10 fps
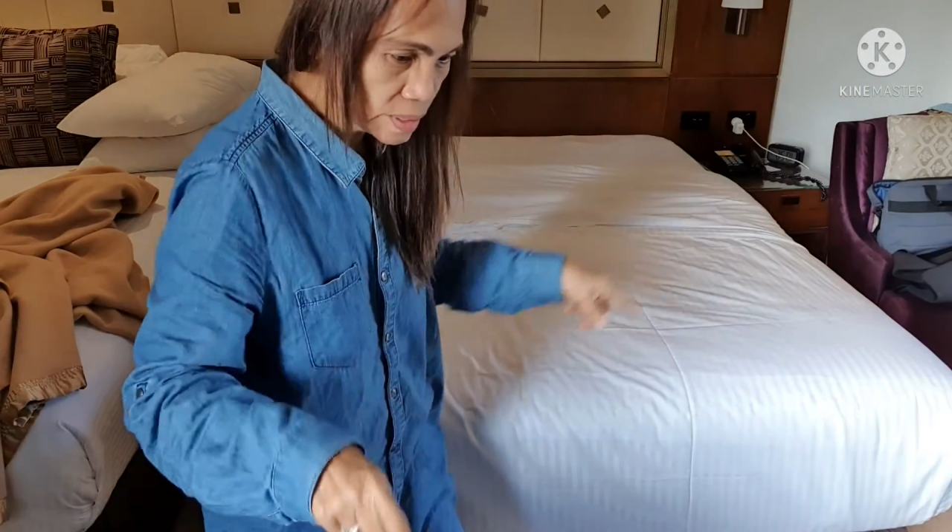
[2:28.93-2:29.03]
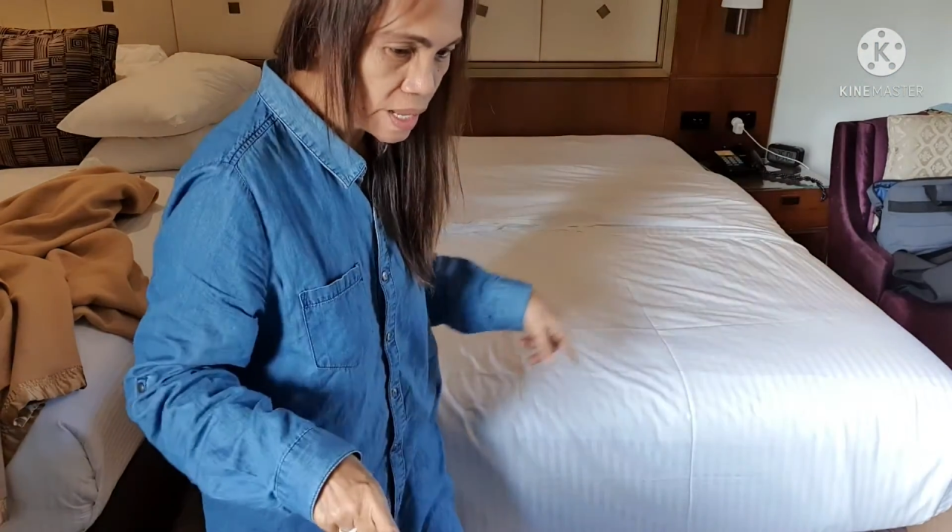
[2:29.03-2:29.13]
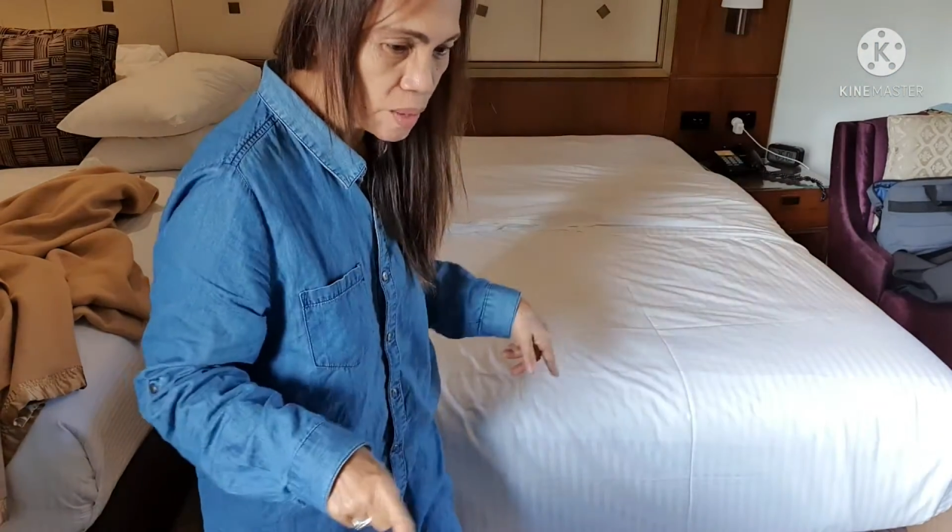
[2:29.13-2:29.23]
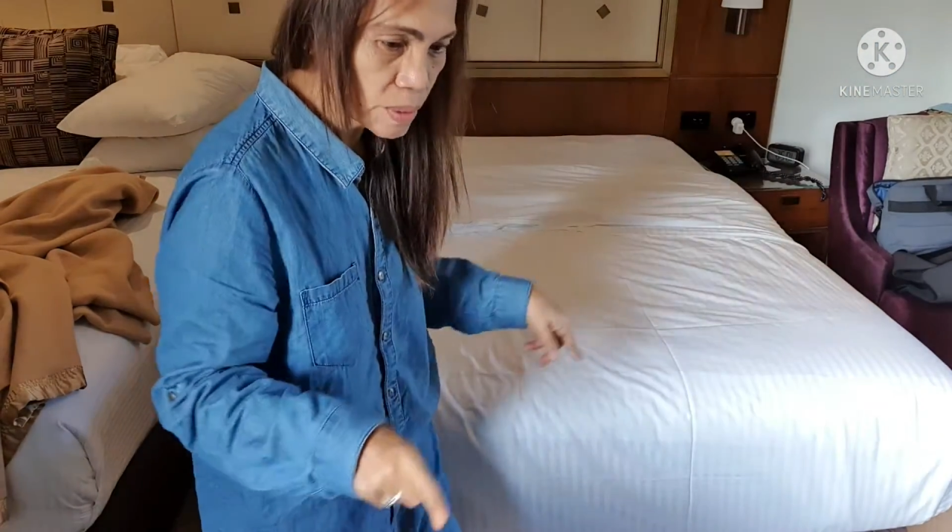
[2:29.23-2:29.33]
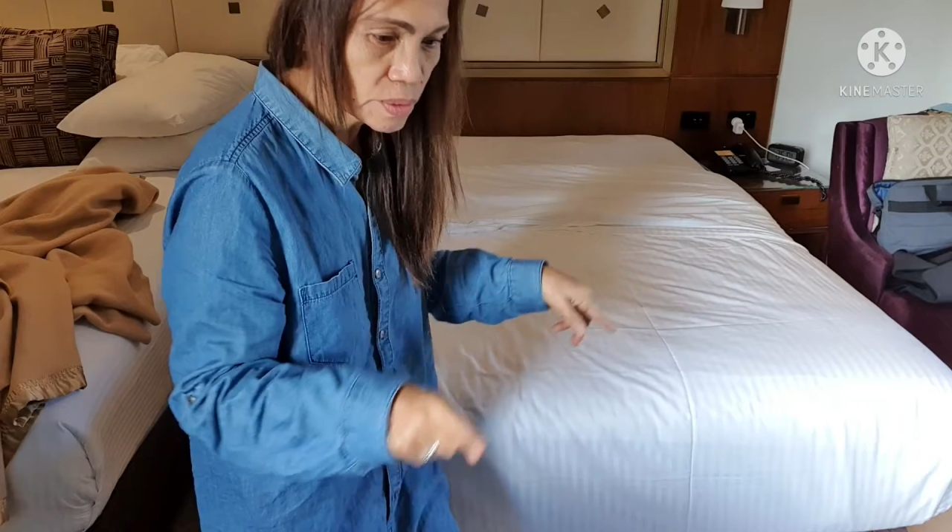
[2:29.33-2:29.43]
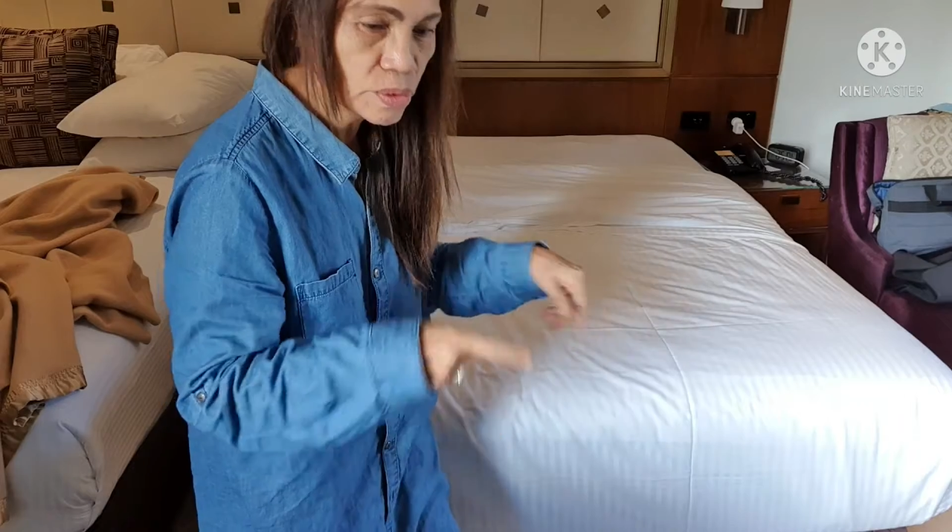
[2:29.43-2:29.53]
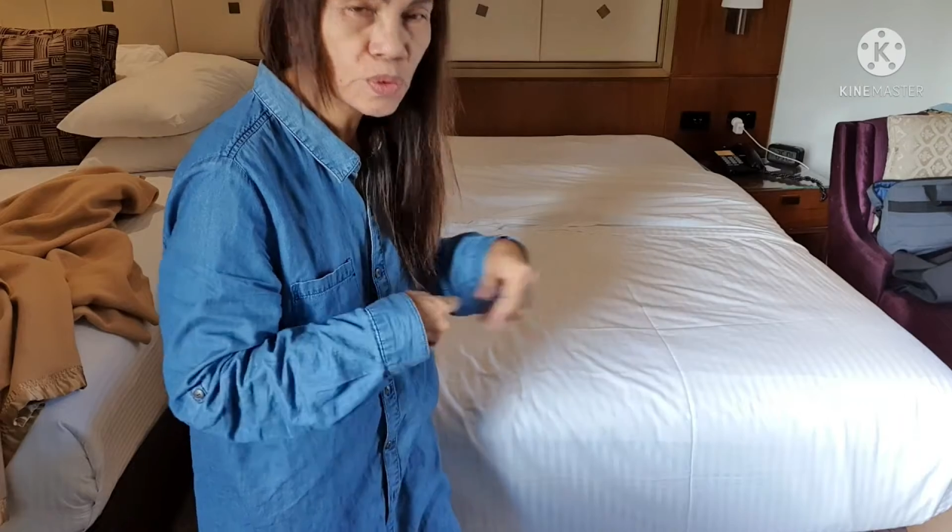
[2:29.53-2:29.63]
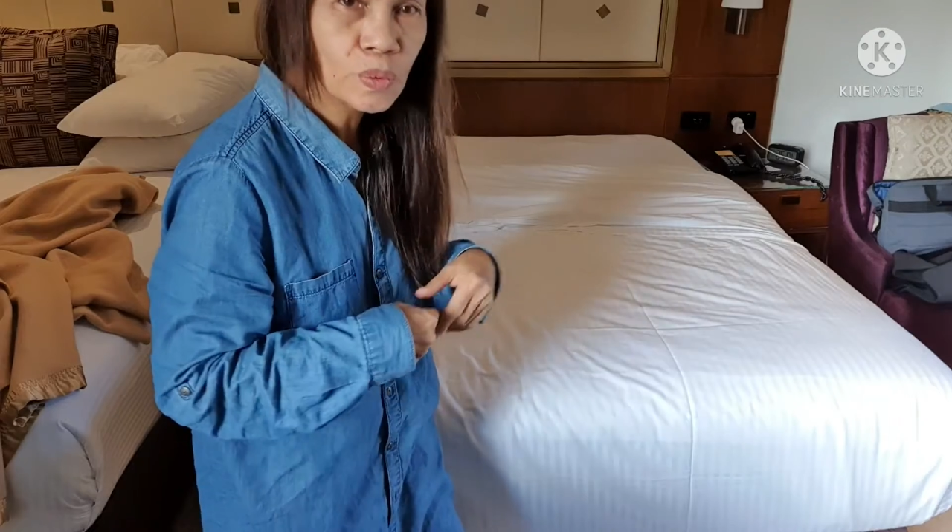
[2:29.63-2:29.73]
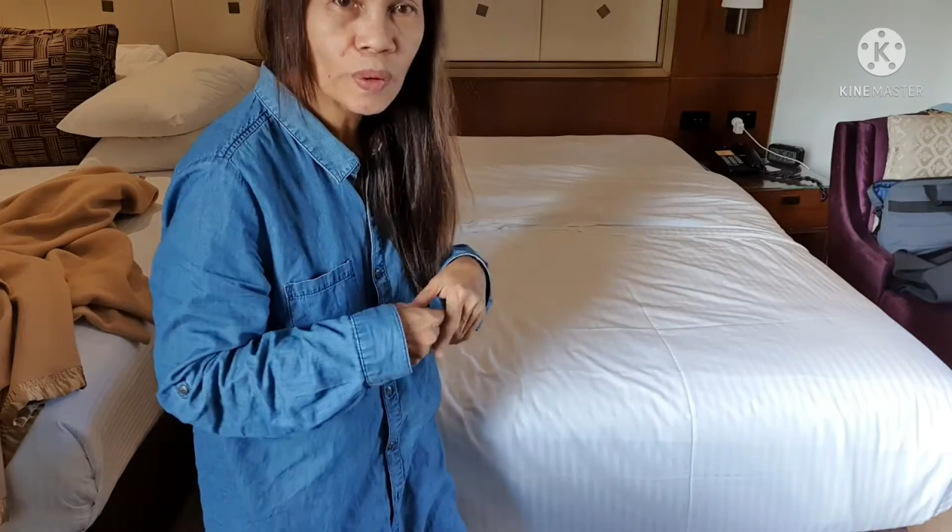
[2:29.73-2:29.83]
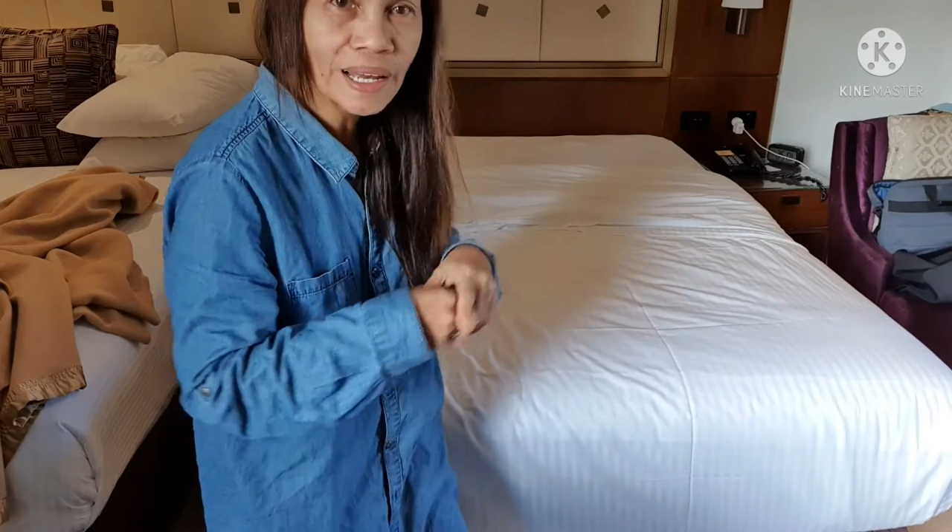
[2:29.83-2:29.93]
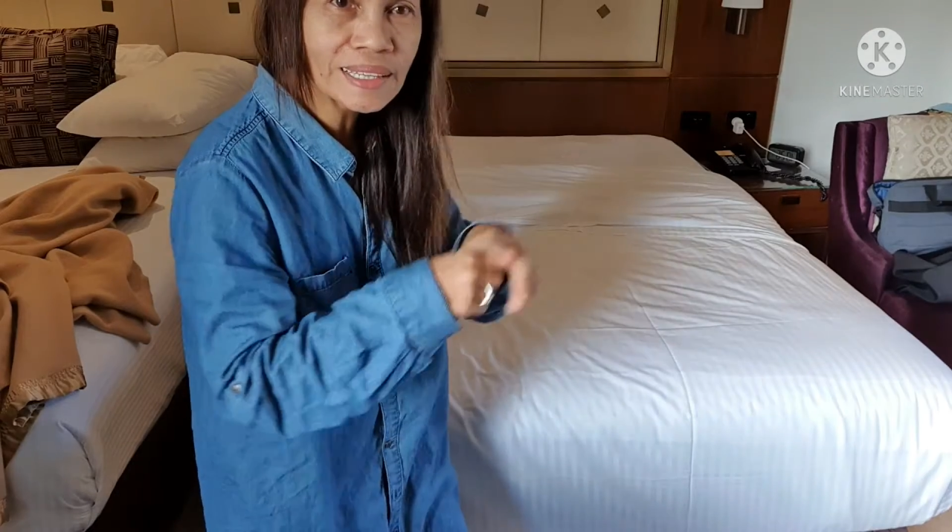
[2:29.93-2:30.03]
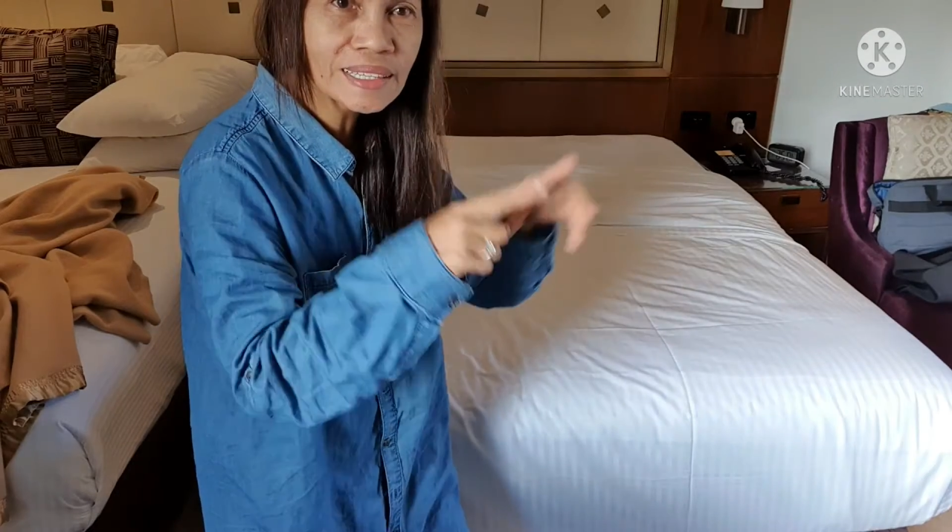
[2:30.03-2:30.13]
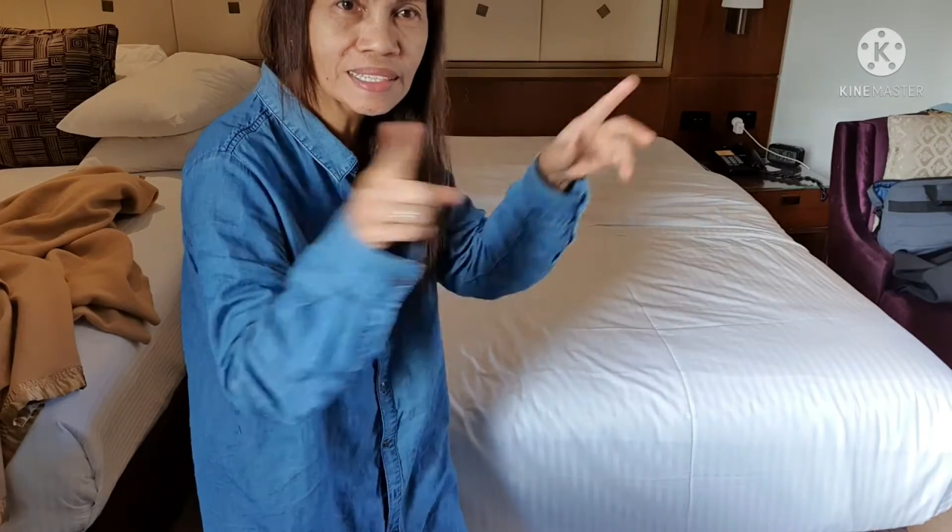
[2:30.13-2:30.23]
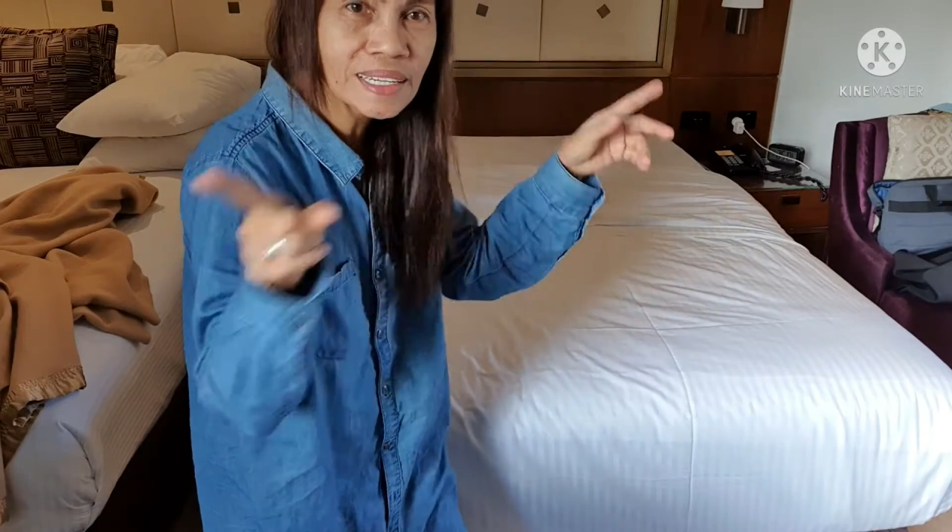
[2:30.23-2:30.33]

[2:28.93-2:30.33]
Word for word: tawag doon, quilt